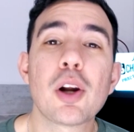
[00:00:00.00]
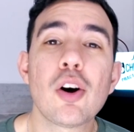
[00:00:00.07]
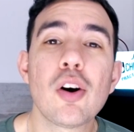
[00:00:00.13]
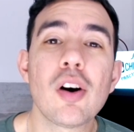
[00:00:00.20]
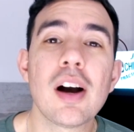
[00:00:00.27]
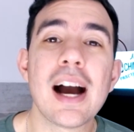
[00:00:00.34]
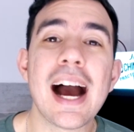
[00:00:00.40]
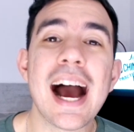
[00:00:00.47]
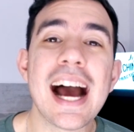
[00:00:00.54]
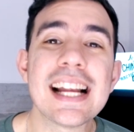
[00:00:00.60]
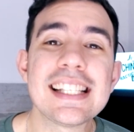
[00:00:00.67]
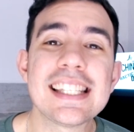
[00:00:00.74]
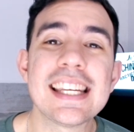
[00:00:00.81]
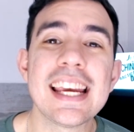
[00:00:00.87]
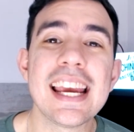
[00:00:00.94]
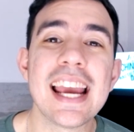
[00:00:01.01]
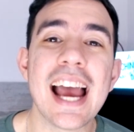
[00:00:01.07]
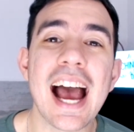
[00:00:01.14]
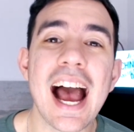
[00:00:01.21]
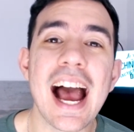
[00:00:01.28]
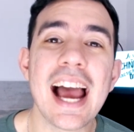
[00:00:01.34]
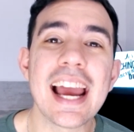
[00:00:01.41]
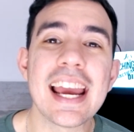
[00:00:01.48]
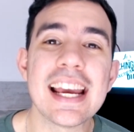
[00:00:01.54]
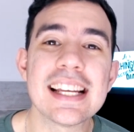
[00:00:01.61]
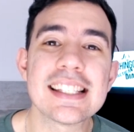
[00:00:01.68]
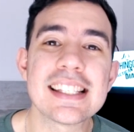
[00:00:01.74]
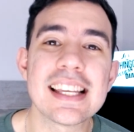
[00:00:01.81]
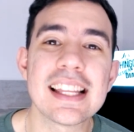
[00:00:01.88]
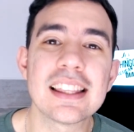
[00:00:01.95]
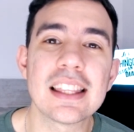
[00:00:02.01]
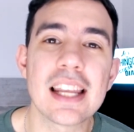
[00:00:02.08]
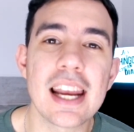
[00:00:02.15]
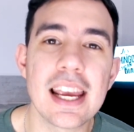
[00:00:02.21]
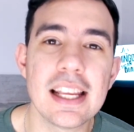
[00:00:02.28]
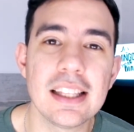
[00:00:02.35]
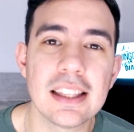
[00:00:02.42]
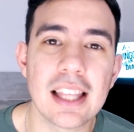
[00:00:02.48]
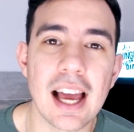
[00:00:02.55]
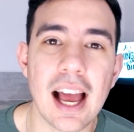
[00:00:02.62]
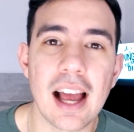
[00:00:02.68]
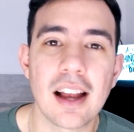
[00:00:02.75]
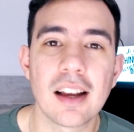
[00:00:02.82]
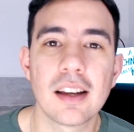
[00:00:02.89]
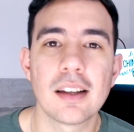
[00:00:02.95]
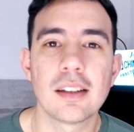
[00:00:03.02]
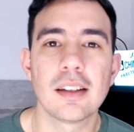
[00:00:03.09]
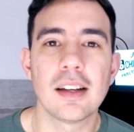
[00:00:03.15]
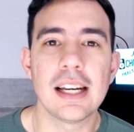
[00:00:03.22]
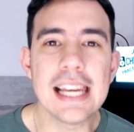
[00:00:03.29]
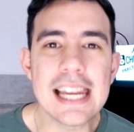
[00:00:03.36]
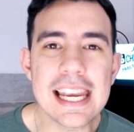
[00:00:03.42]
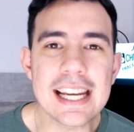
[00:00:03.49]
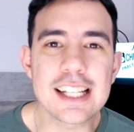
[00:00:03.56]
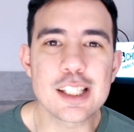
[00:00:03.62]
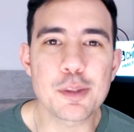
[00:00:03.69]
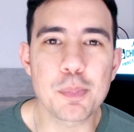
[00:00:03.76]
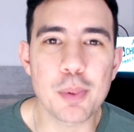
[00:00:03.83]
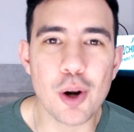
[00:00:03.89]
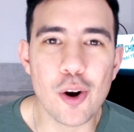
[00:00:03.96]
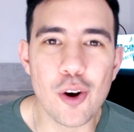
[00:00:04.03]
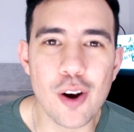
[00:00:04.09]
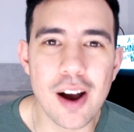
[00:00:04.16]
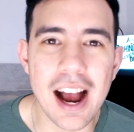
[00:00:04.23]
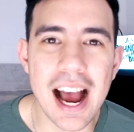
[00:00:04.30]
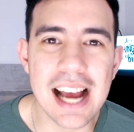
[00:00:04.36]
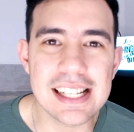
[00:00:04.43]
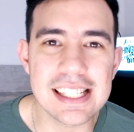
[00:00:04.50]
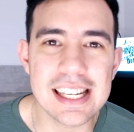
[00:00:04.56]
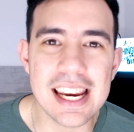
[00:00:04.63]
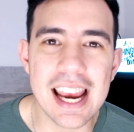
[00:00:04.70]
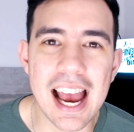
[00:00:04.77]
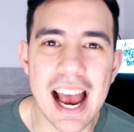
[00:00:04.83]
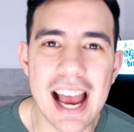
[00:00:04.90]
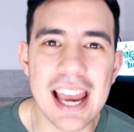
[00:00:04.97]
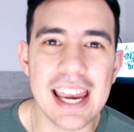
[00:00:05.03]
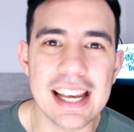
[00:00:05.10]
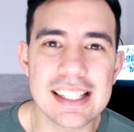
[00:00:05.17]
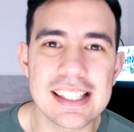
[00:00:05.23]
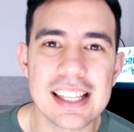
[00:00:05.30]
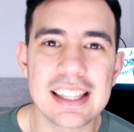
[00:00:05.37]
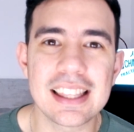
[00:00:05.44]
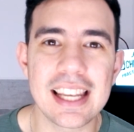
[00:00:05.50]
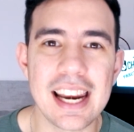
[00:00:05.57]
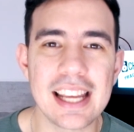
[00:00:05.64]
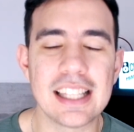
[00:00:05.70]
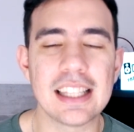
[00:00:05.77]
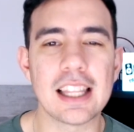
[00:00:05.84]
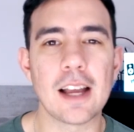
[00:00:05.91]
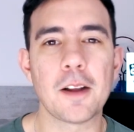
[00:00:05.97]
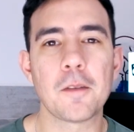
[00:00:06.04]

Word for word: Pro HAS30. Lix Pro HAS30.